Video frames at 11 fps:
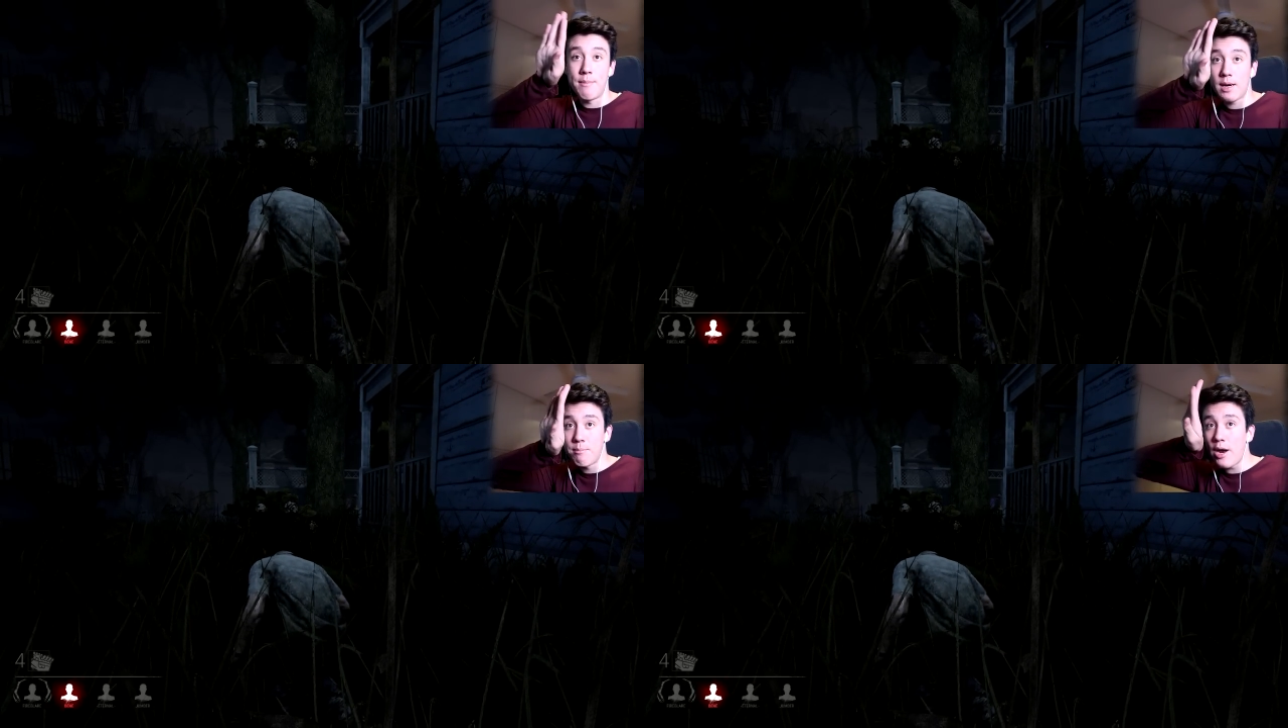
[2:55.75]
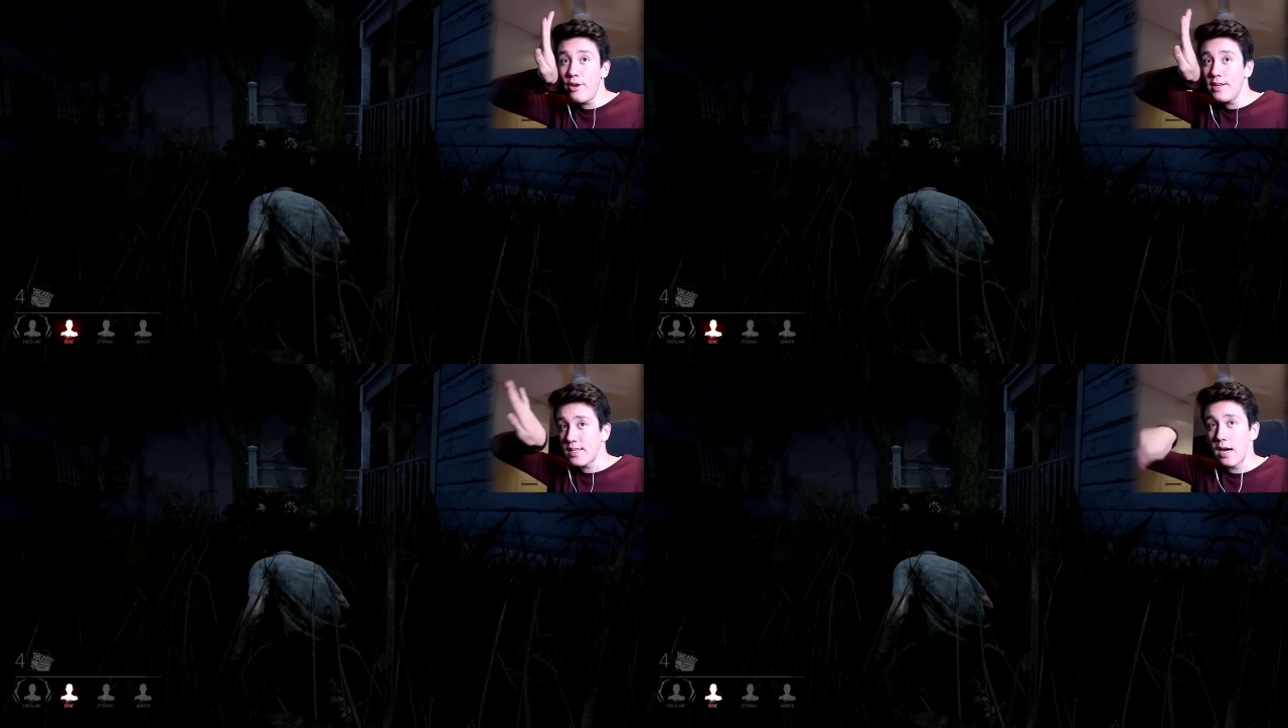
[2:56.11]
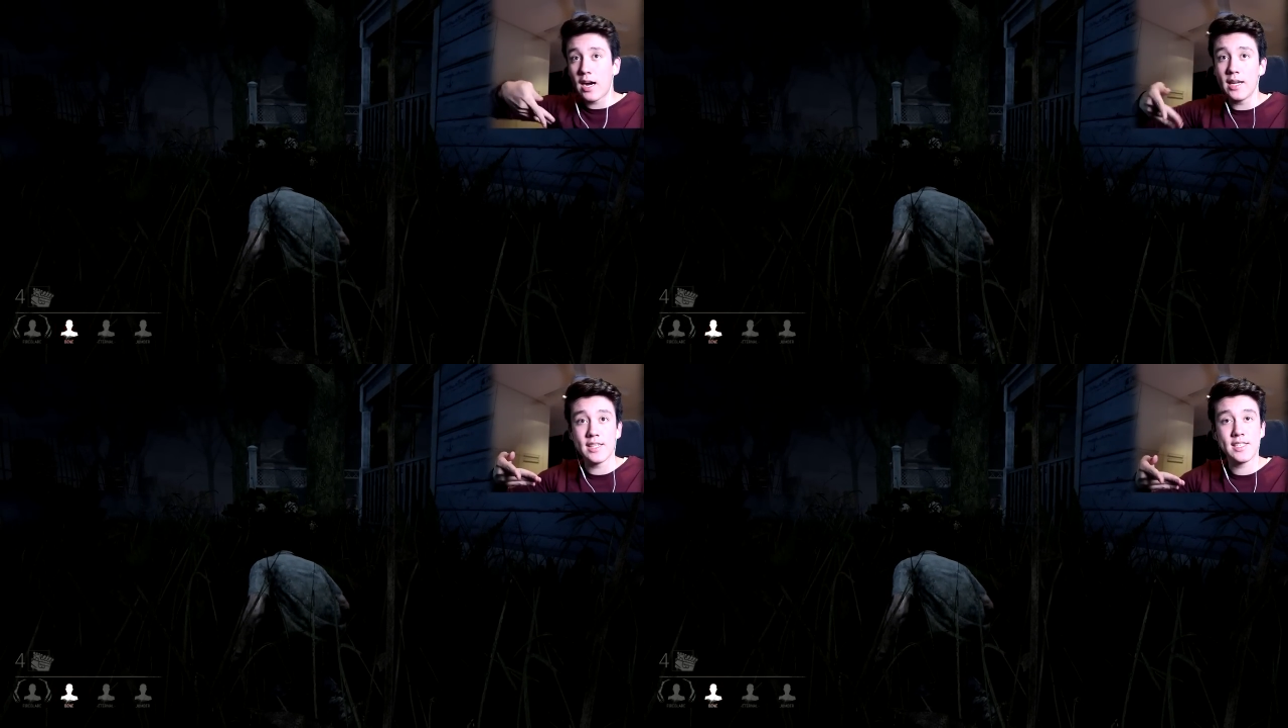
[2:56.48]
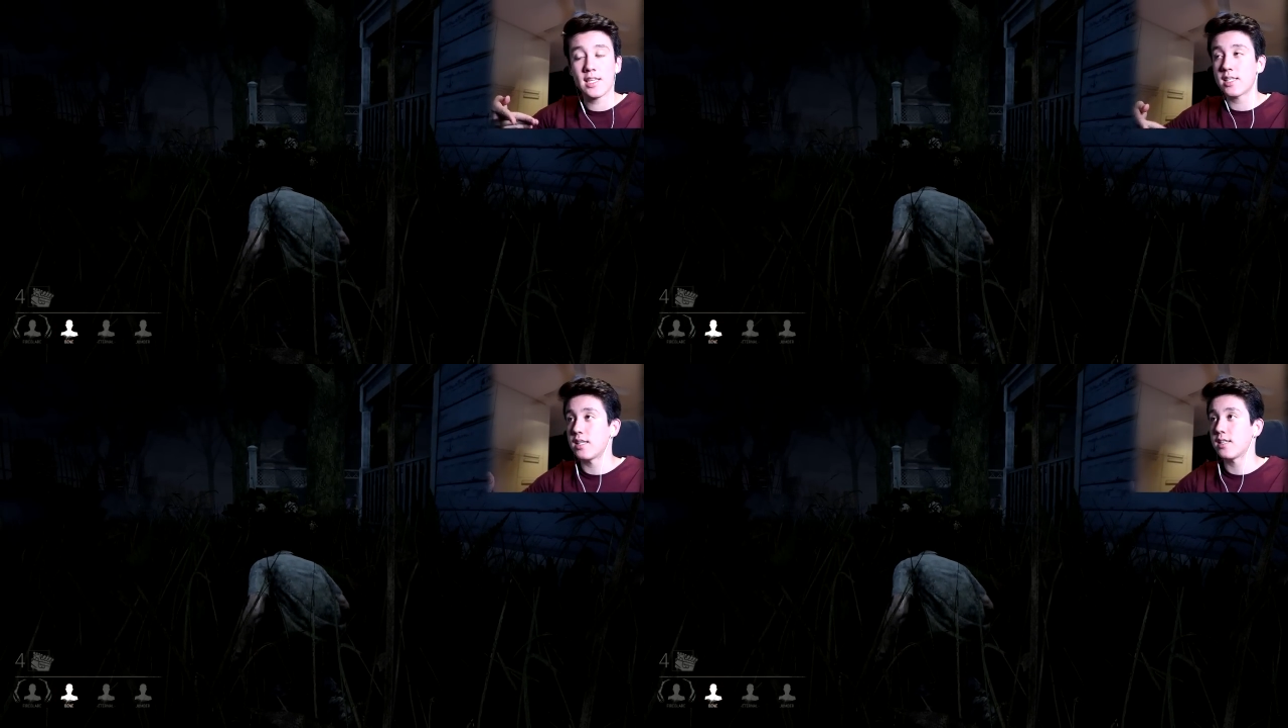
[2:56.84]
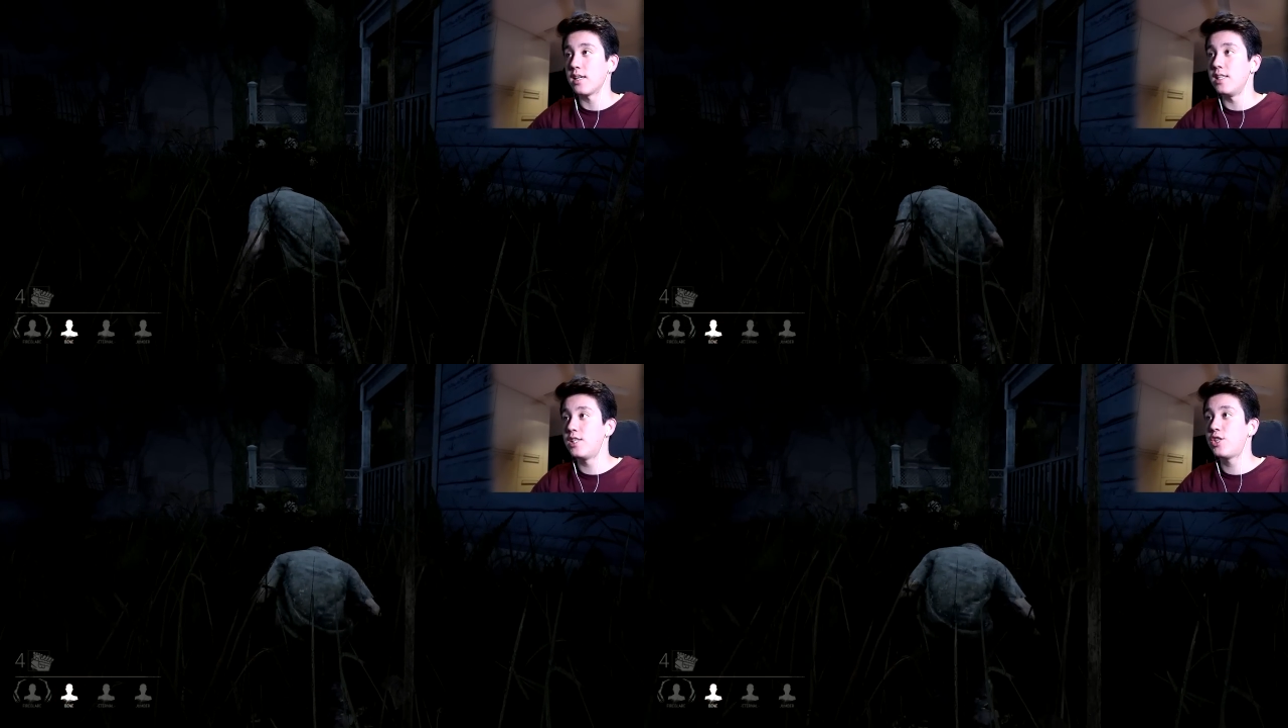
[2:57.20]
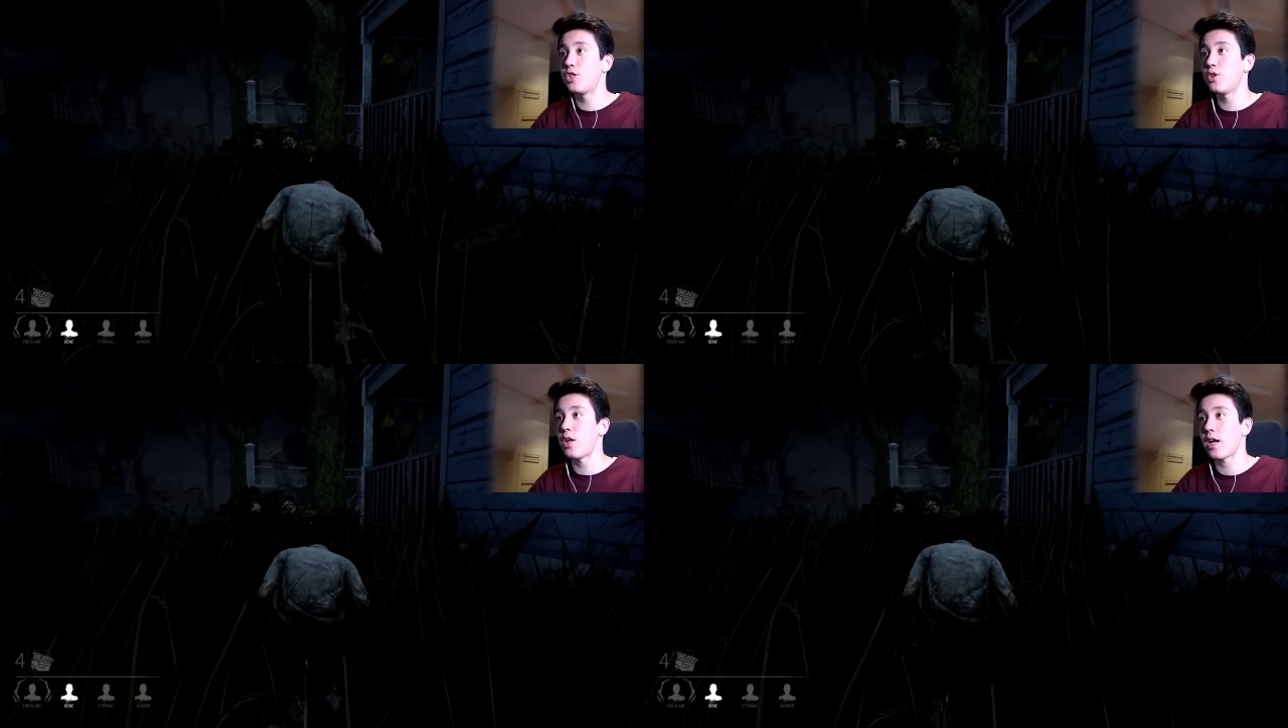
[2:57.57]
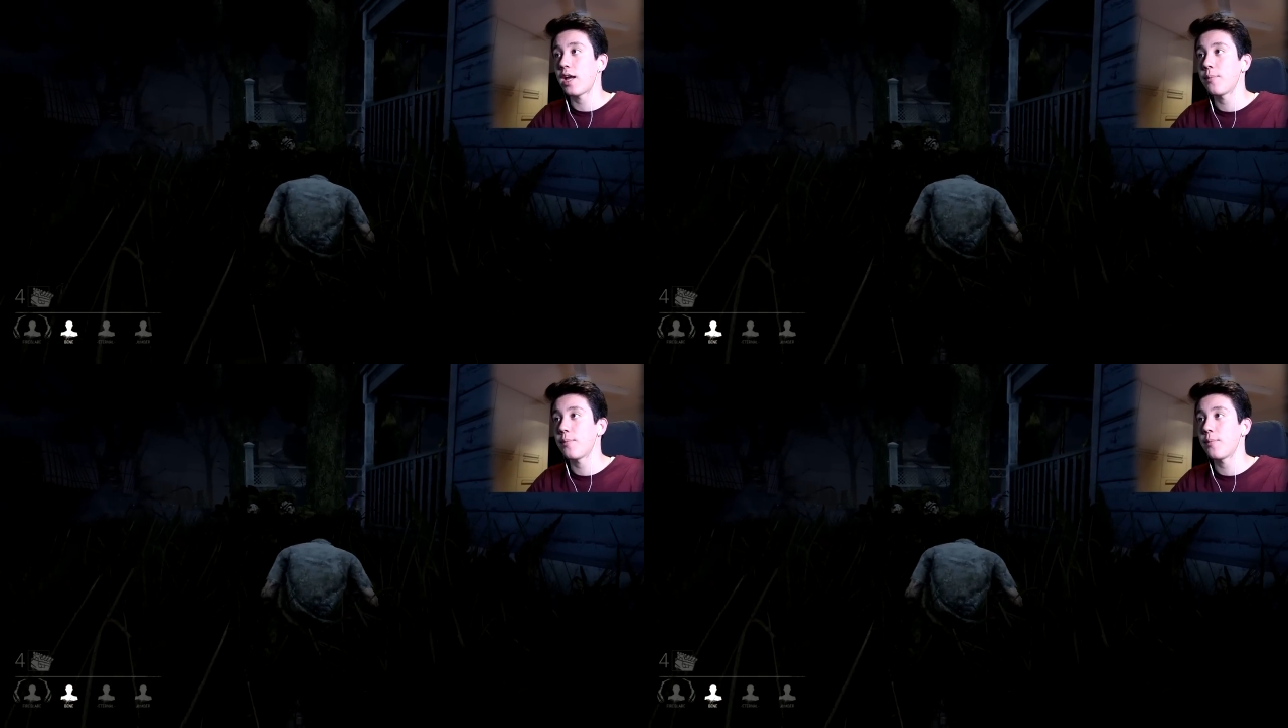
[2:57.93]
に丸いやつが回転したじゃないですか。一瞬だ